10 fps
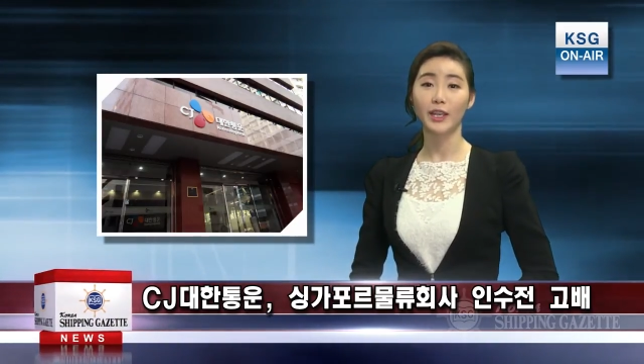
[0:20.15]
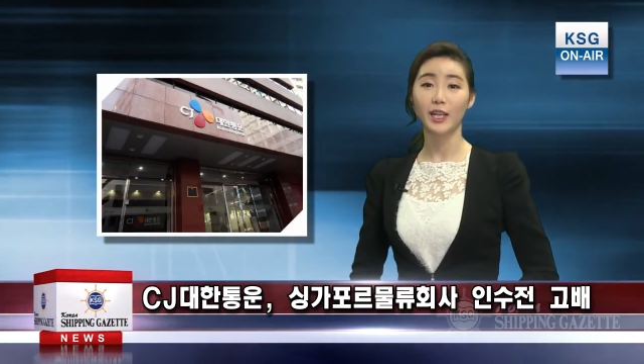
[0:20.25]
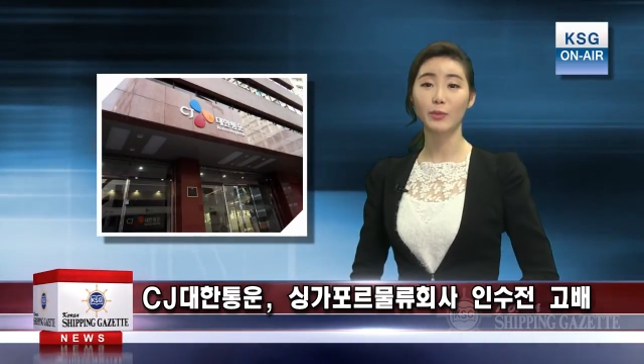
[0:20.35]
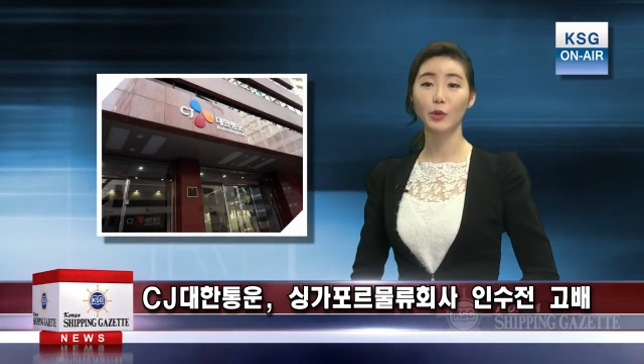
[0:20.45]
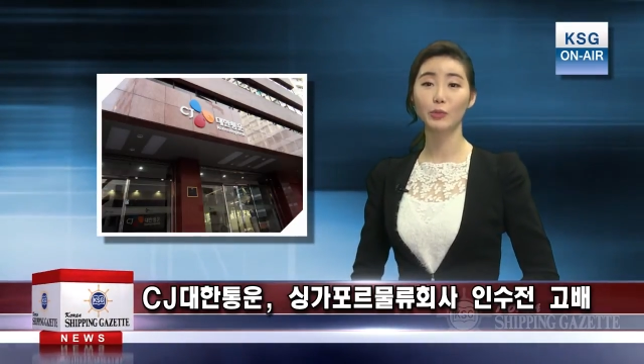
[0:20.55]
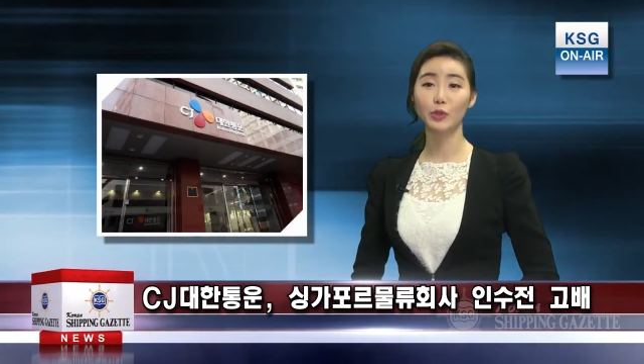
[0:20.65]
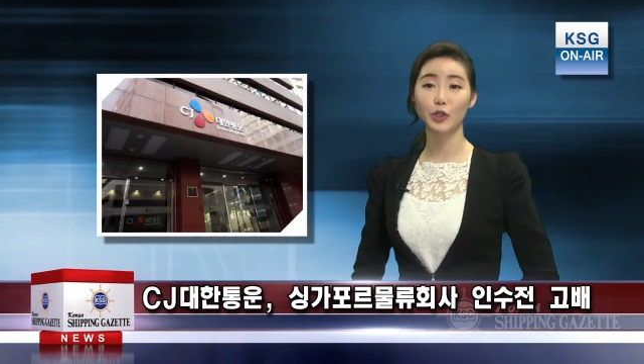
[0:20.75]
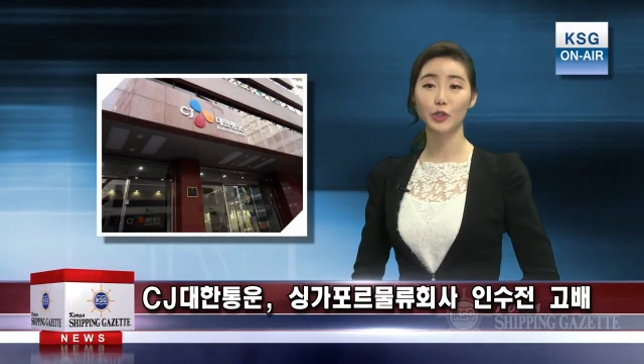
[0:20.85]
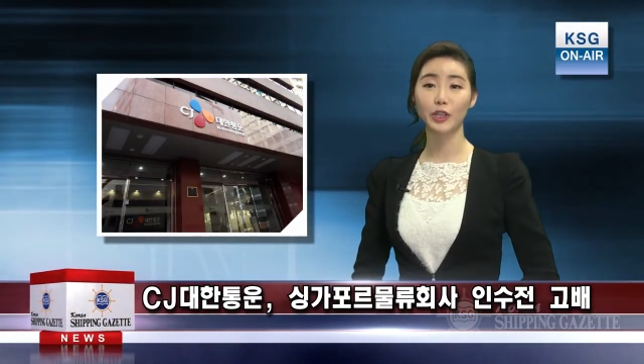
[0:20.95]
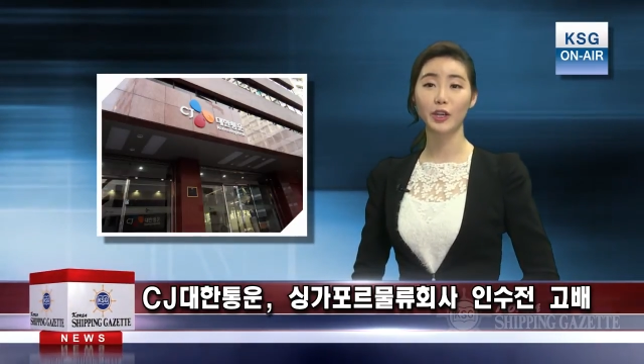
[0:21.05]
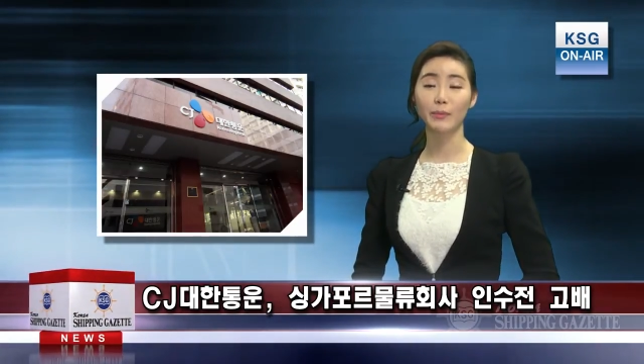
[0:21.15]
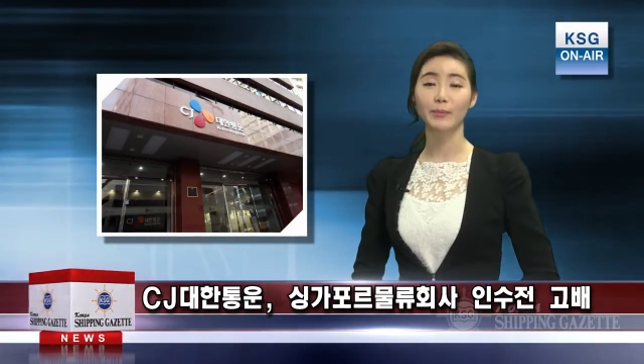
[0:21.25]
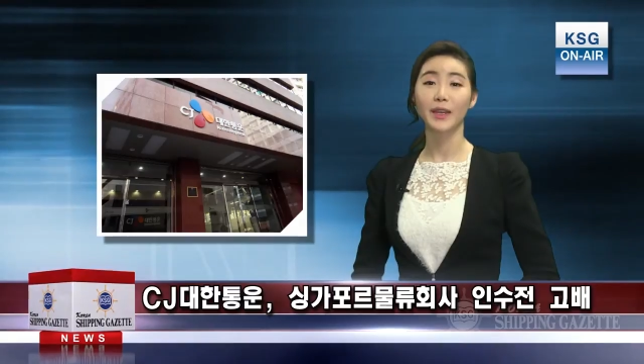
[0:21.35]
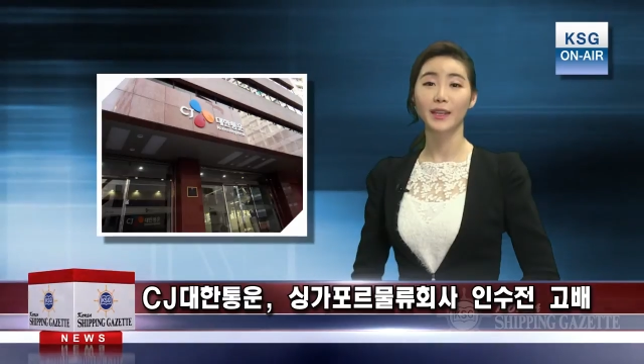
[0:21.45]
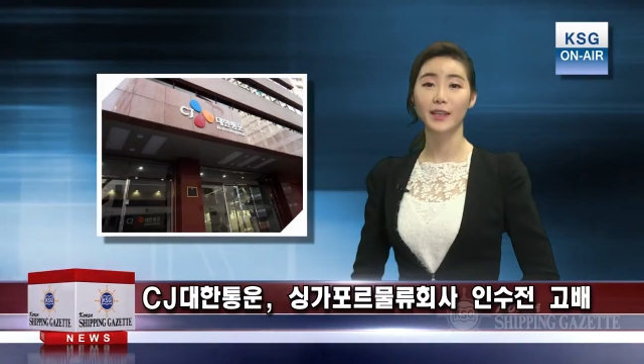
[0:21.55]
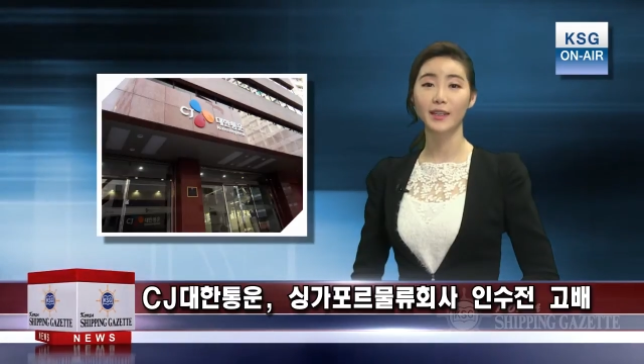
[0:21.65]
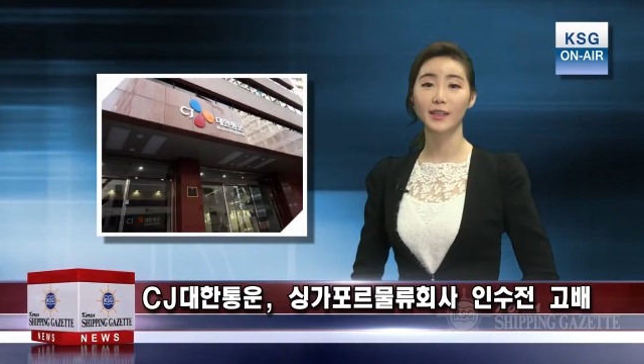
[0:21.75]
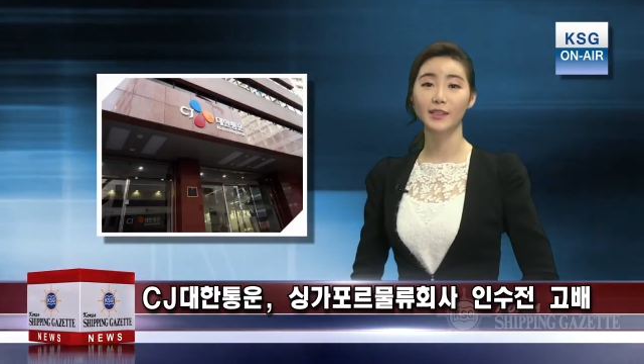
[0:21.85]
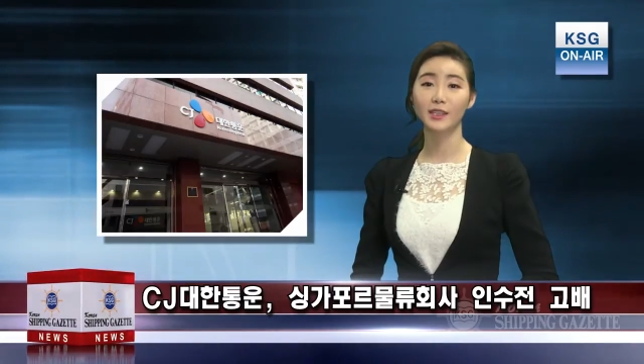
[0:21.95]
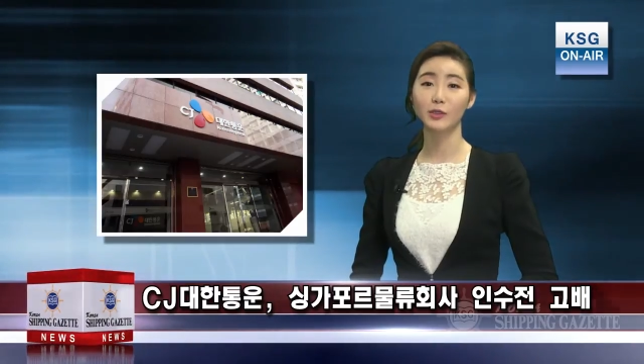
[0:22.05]
일본 물류기업
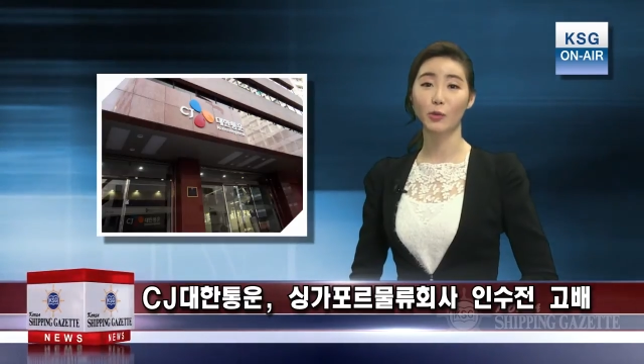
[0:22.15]
긴테스